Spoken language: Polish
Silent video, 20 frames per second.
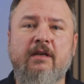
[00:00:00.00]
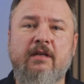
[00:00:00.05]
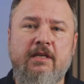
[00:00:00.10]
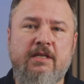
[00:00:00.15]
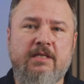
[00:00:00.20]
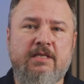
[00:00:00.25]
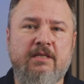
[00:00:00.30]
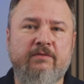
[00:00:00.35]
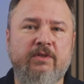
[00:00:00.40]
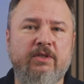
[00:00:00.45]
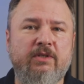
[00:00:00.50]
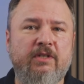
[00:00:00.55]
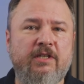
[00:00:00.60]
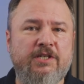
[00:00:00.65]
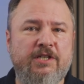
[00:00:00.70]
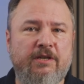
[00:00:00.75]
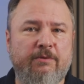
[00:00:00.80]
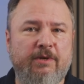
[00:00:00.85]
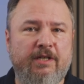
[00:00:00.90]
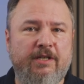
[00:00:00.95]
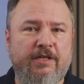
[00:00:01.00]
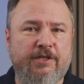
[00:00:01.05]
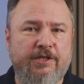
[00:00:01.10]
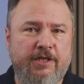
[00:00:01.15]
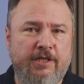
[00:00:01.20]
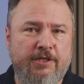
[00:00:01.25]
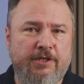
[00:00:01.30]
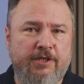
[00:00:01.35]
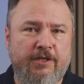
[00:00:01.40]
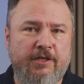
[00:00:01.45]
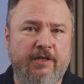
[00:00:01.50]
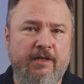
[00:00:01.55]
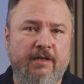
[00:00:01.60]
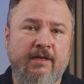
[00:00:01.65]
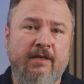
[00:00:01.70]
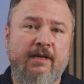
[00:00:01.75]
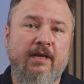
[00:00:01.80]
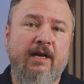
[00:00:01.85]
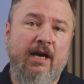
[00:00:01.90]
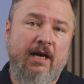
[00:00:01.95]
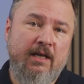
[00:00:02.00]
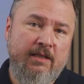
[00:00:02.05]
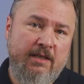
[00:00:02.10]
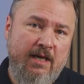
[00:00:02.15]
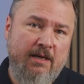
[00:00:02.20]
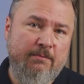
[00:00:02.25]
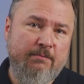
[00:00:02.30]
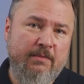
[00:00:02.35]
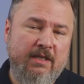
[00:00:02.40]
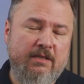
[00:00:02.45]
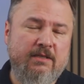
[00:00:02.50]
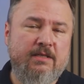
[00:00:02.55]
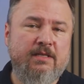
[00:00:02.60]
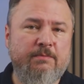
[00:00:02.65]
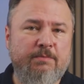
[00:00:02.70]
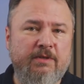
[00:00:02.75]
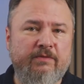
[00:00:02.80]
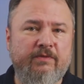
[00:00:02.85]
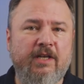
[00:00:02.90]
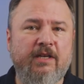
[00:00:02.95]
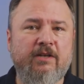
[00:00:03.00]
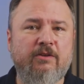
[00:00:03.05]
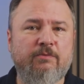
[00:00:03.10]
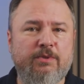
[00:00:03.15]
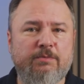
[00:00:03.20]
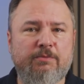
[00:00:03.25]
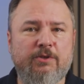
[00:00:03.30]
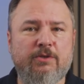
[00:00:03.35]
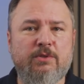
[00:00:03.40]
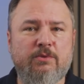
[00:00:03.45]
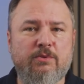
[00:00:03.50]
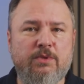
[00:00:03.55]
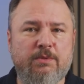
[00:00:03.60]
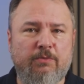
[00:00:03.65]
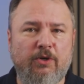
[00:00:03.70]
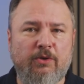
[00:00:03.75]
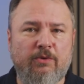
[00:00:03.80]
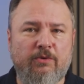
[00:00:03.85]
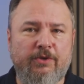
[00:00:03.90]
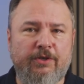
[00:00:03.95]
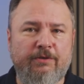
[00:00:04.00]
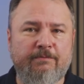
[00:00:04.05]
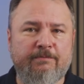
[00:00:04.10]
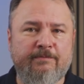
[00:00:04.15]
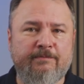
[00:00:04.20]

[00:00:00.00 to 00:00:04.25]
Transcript: niezawodne działanie sieci, a nam zapewniają po prostu spokój.